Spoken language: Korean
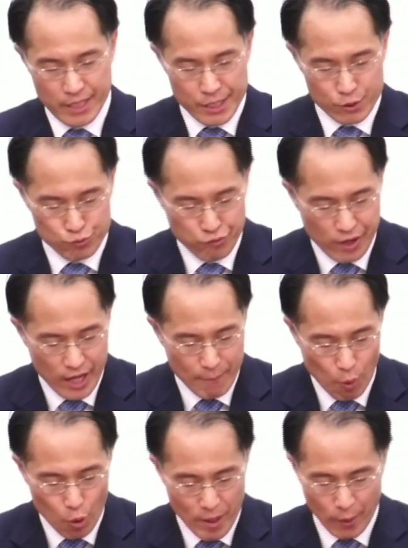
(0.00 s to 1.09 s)
구원의
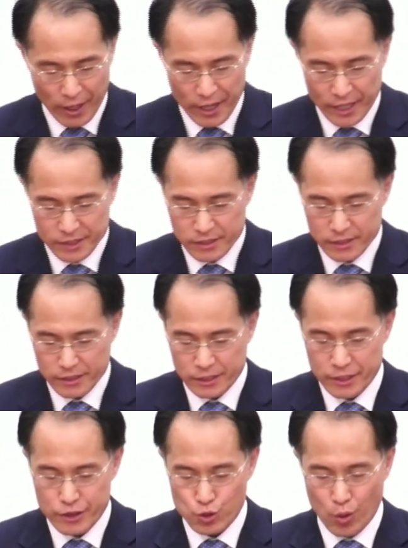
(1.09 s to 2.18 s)
복음에 관한 한
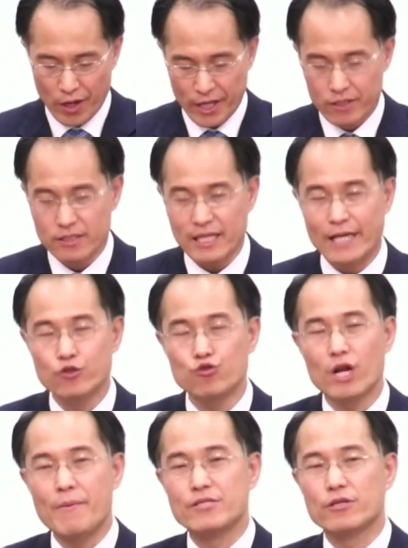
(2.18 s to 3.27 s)
그리스도 안에 있는
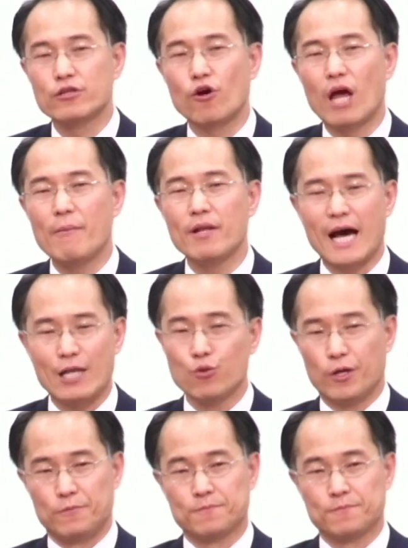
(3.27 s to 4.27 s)
단순함에서 떠나면 안 돼요.